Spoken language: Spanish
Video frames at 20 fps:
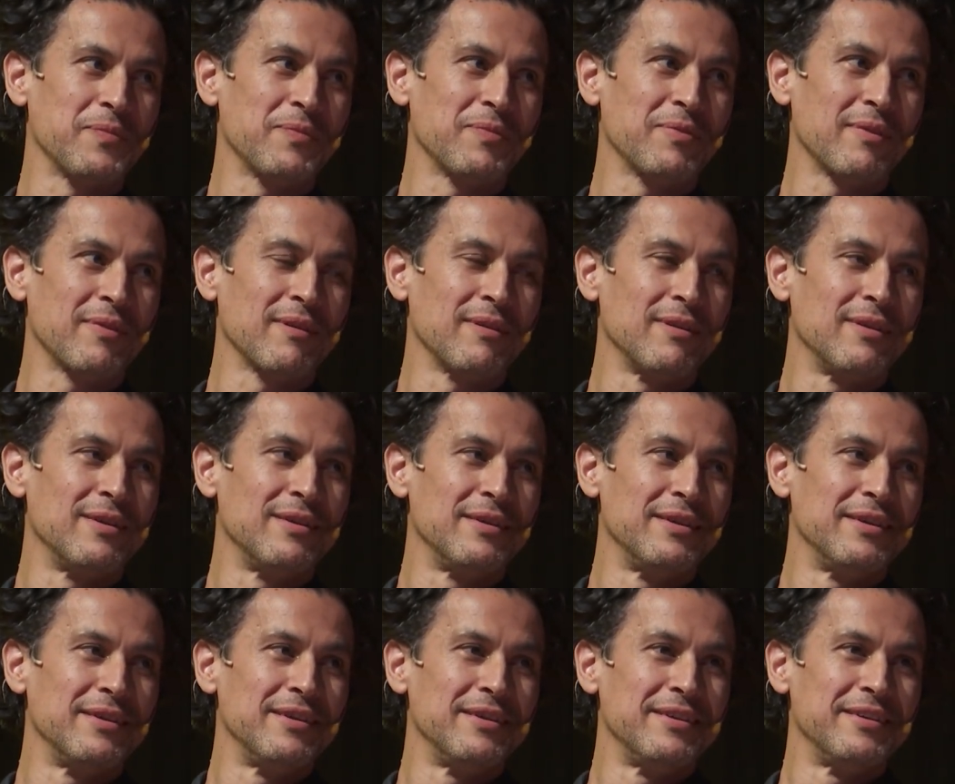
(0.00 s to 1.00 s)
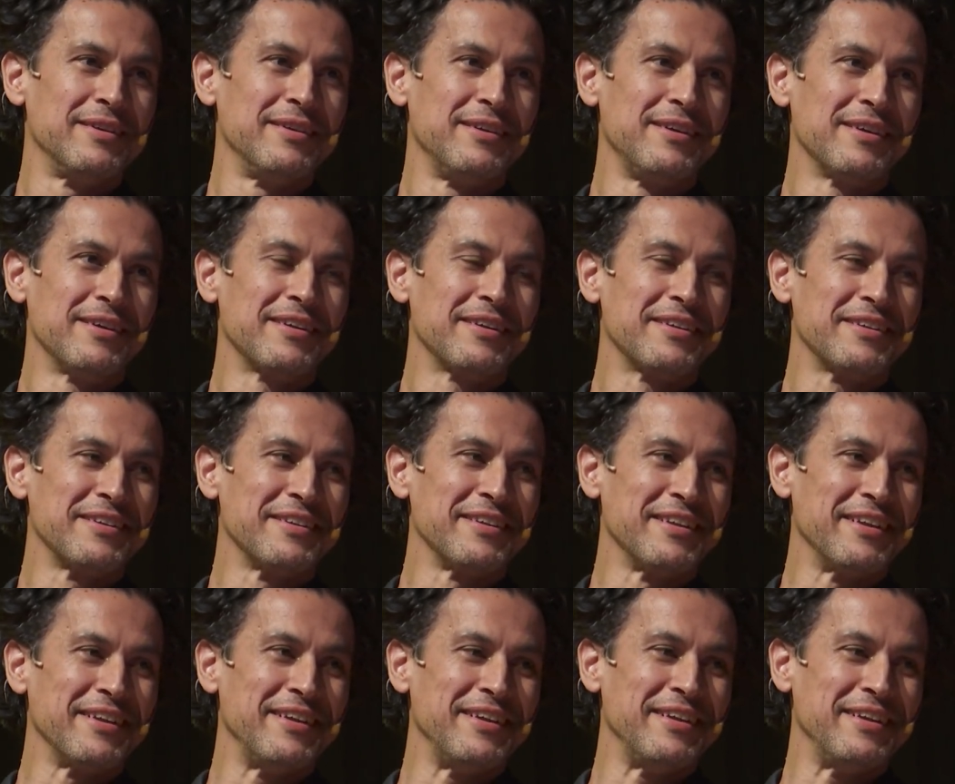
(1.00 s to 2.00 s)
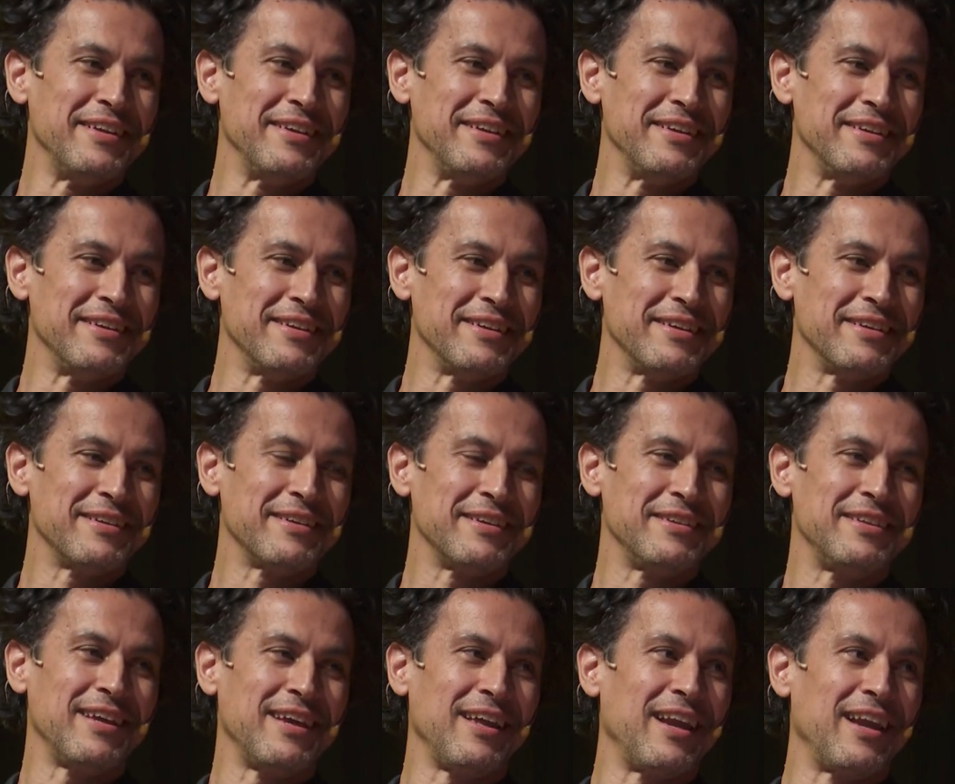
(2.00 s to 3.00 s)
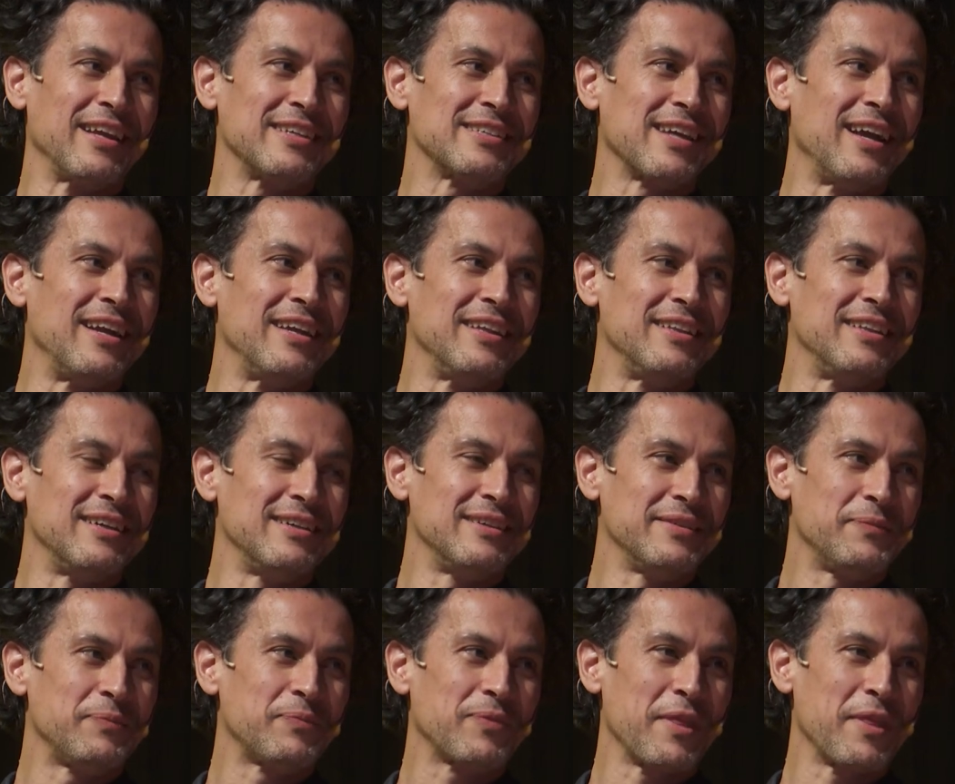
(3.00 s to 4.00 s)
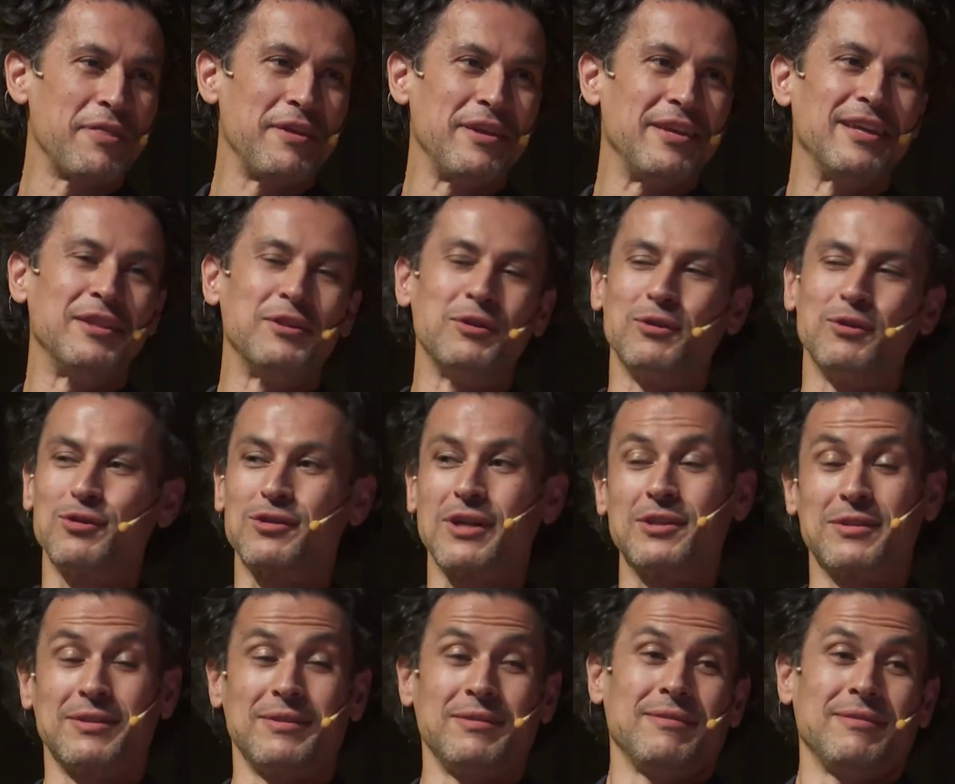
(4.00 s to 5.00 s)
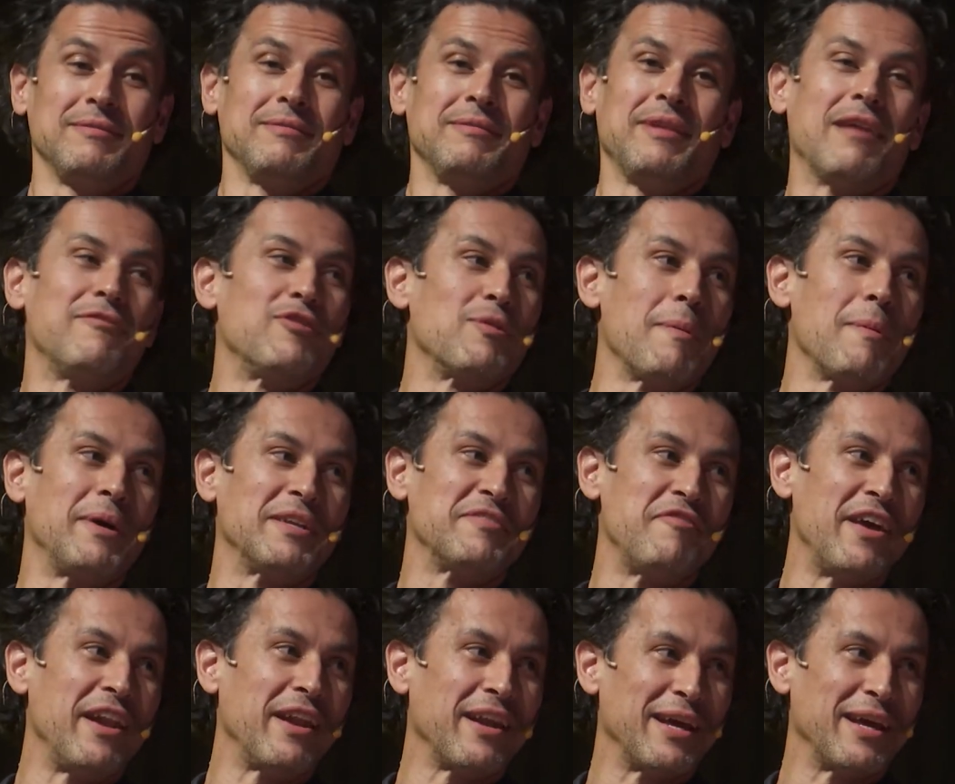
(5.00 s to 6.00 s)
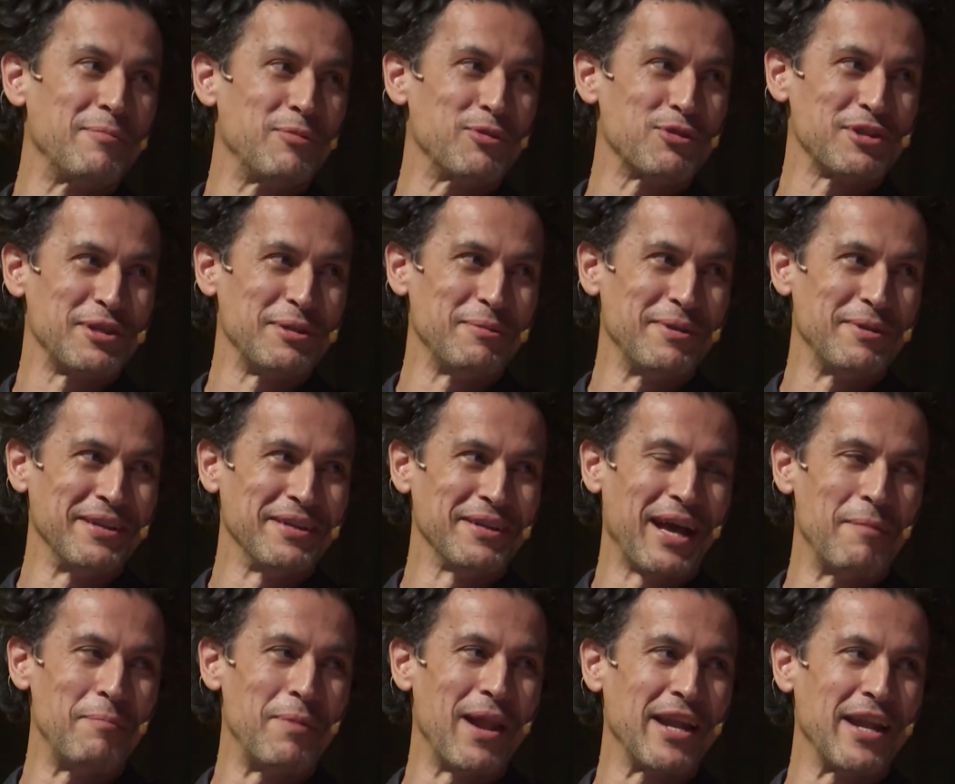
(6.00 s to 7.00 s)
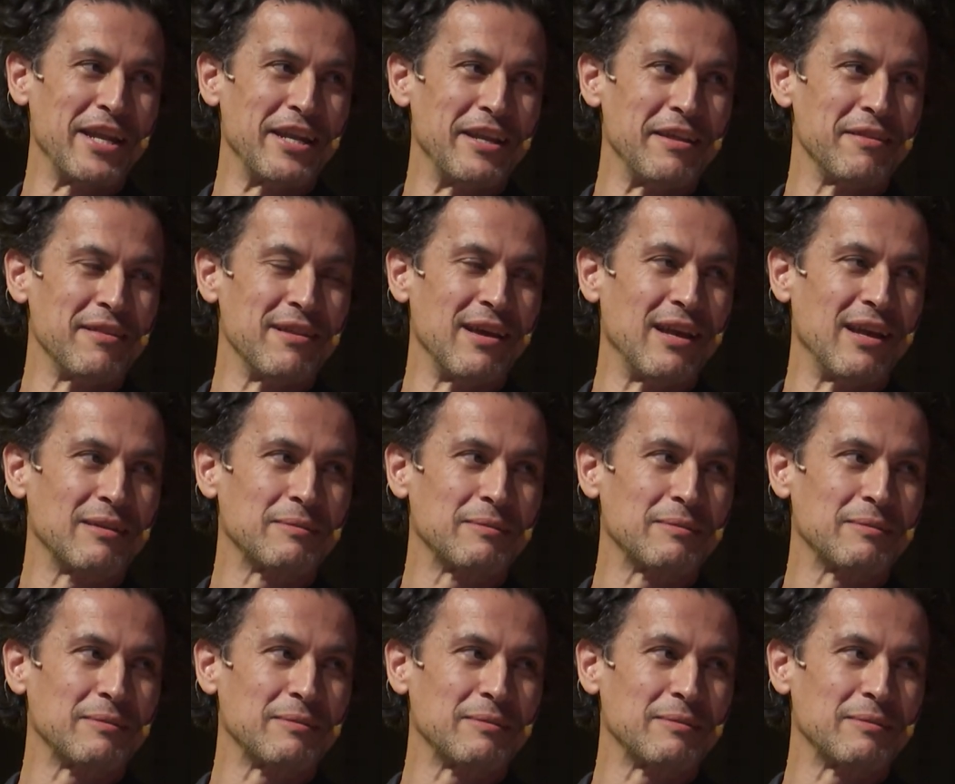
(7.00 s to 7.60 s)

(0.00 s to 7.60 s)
Sí. Y, y seguir la escaleta ciñéndonos de la forma más férrea posible al plan inicial.